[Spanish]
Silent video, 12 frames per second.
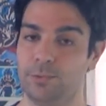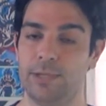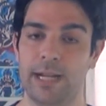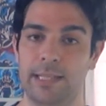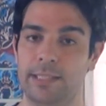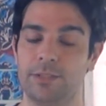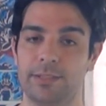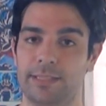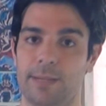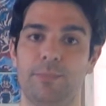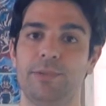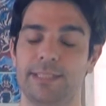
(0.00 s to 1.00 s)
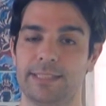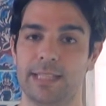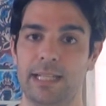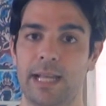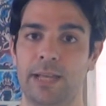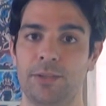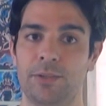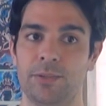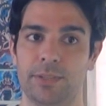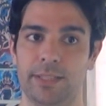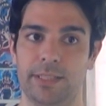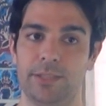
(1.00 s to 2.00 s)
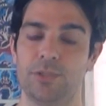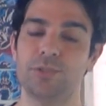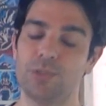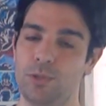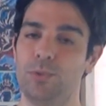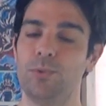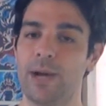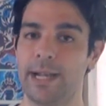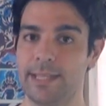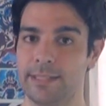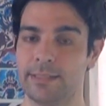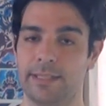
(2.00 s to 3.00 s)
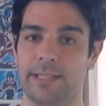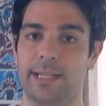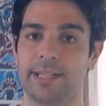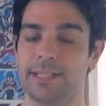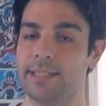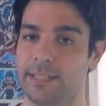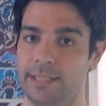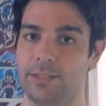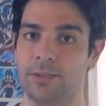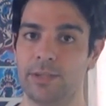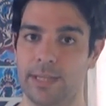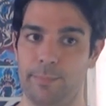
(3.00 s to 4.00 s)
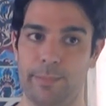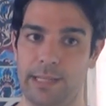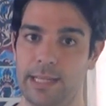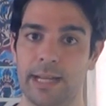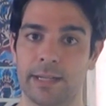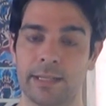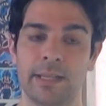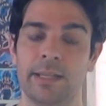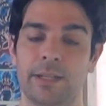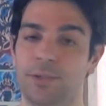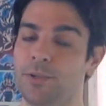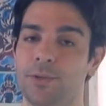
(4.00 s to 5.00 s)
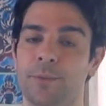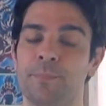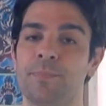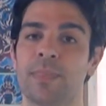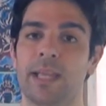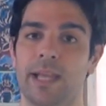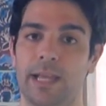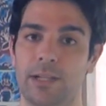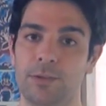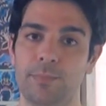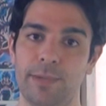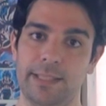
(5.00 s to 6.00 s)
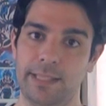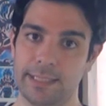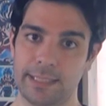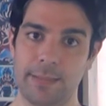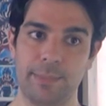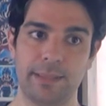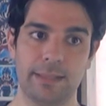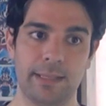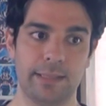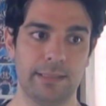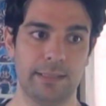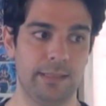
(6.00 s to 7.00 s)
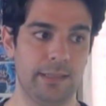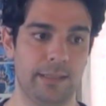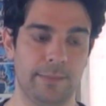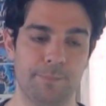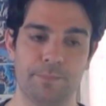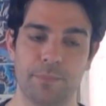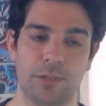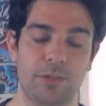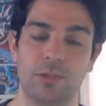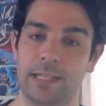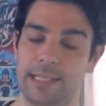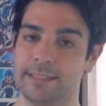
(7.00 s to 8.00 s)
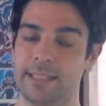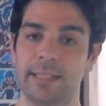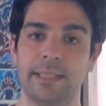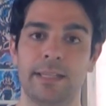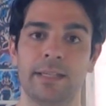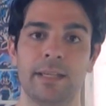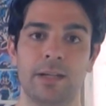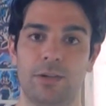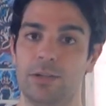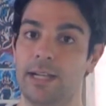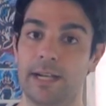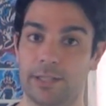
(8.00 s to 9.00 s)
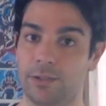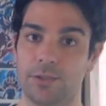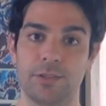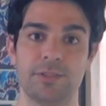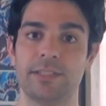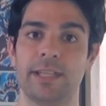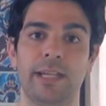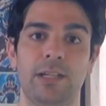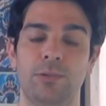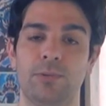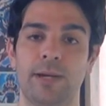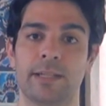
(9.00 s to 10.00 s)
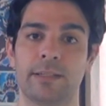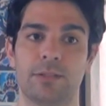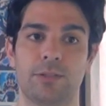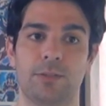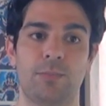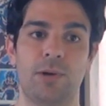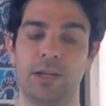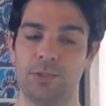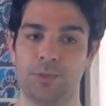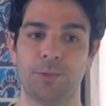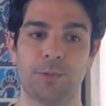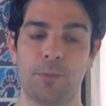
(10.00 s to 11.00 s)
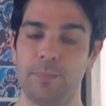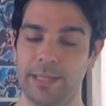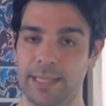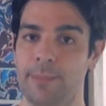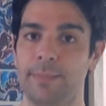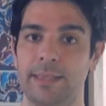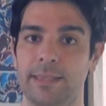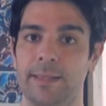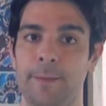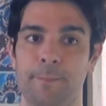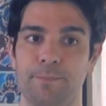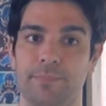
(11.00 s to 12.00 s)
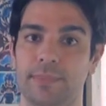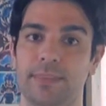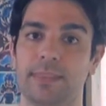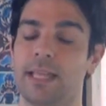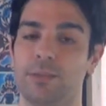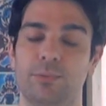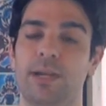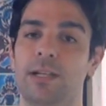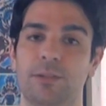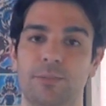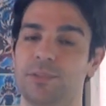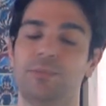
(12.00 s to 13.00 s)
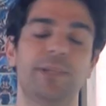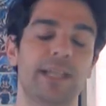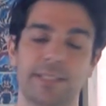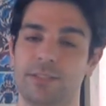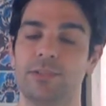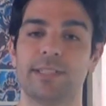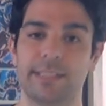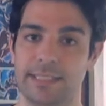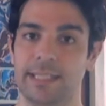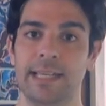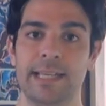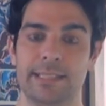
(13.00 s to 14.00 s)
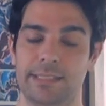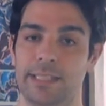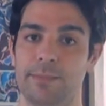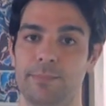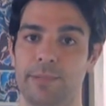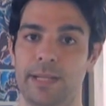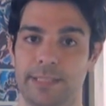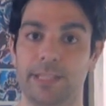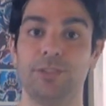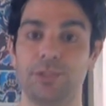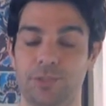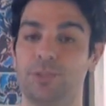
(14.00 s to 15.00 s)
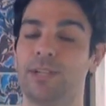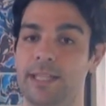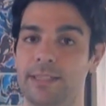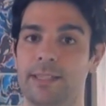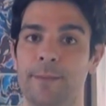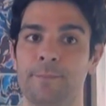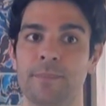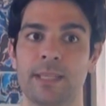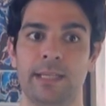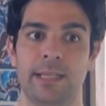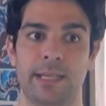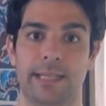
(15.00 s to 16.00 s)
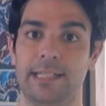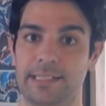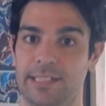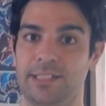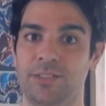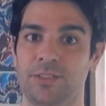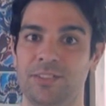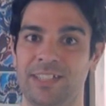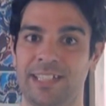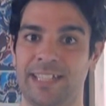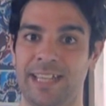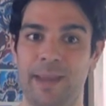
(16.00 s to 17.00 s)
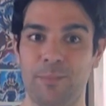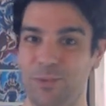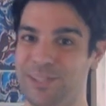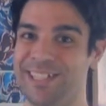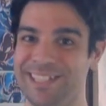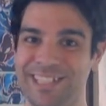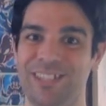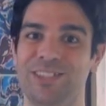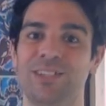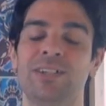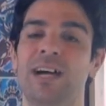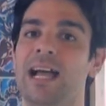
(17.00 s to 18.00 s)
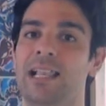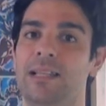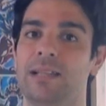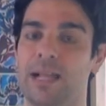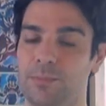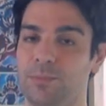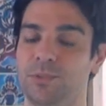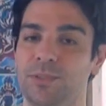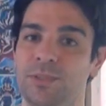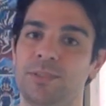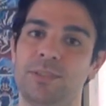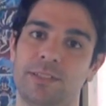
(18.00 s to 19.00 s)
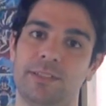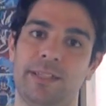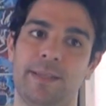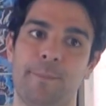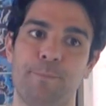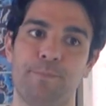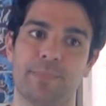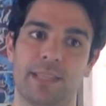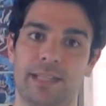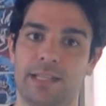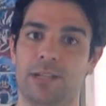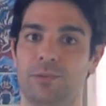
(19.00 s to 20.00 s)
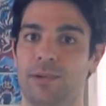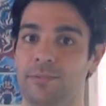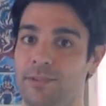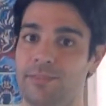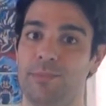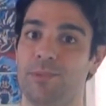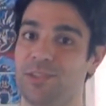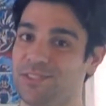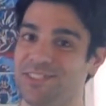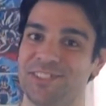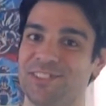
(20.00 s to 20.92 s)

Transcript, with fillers: cultural, digo, está muy instalado y, no son lugares que hayan tenido que pelear. No, no, el hombre directamente eh, o les cede o les reconoce el lugar como algo completamente natural, como si hubiera sido así siempre. Y esto es chocante en el sentido de que es muy distinto al, mundo em, en el cual vivimos